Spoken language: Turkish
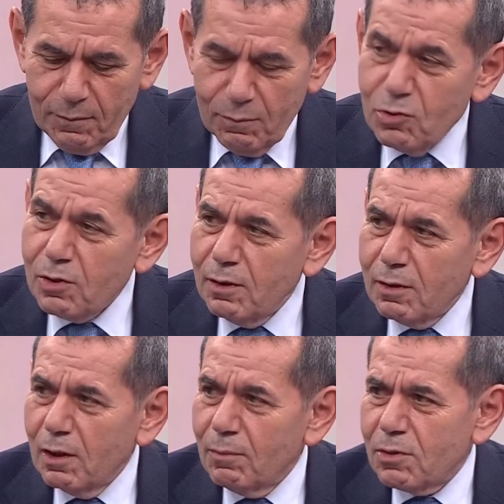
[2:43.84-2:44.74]
Biz gelir
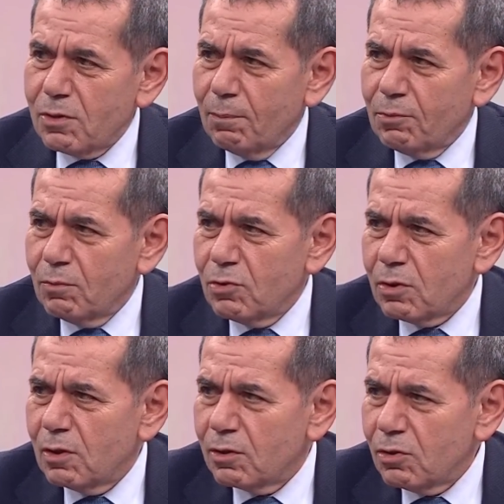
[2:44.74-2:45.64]
gelmez yaptığımız
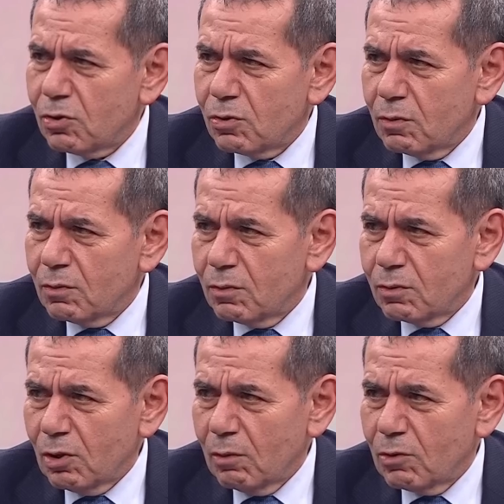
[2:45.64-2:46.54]
ilk iş
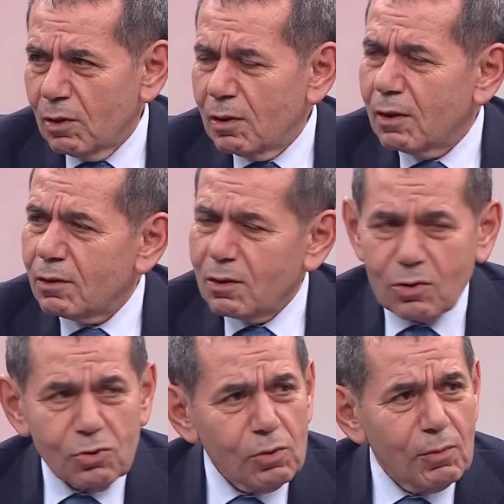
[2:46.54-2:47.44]
camiayı hatta
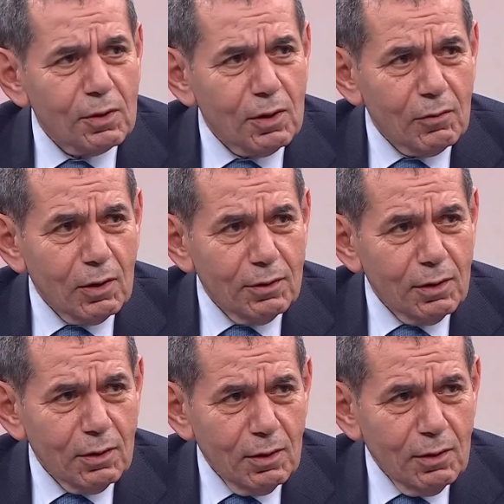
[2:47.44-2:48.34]
seçilmeden evvel
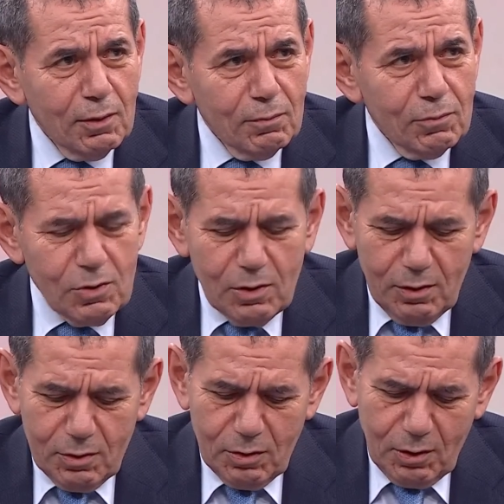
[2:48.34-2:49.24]
de biz
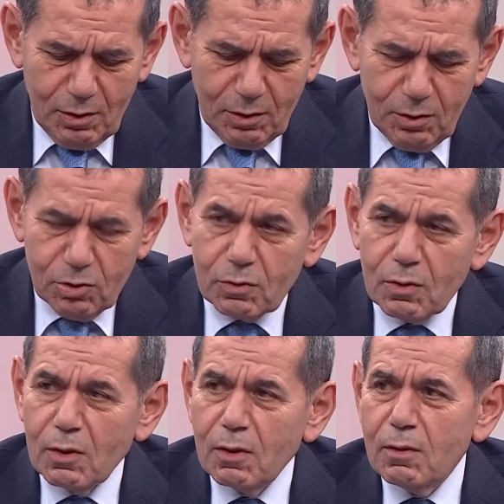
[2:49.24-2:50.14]
gelirsek arkadaş
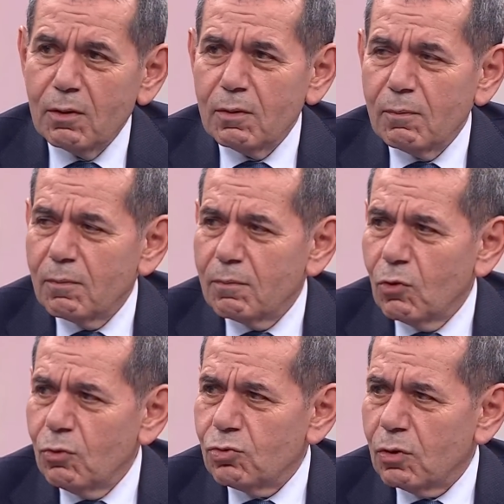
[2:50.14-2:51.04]

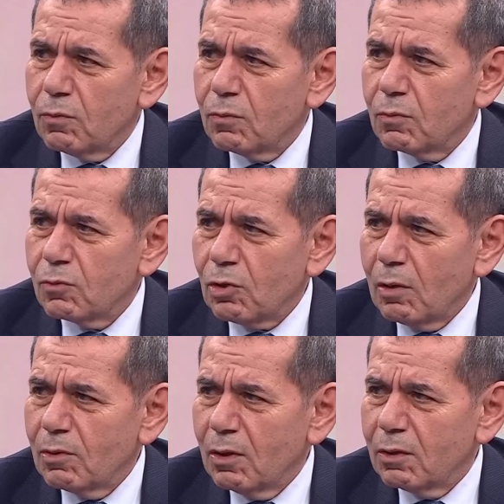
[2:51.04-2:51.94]
önce
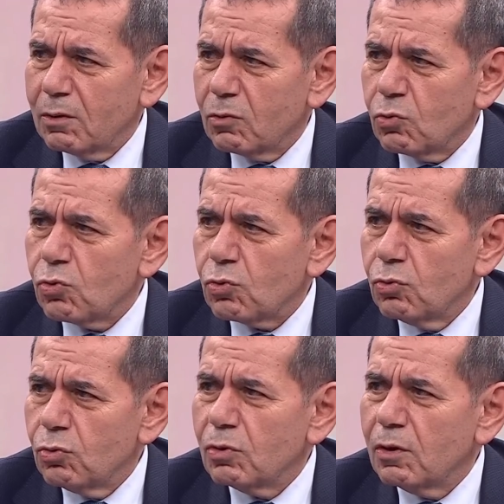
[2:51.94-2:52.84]
camiadaki
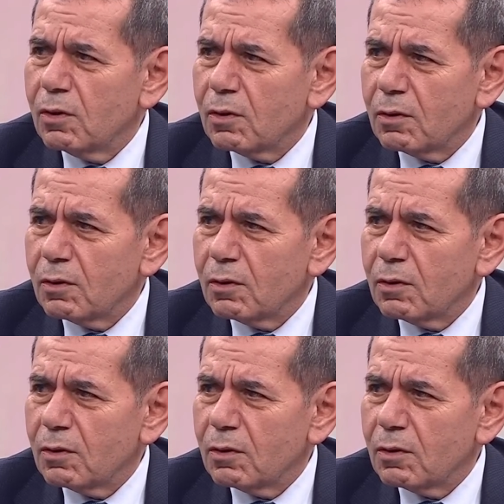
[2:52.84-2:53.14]
küskünlükleri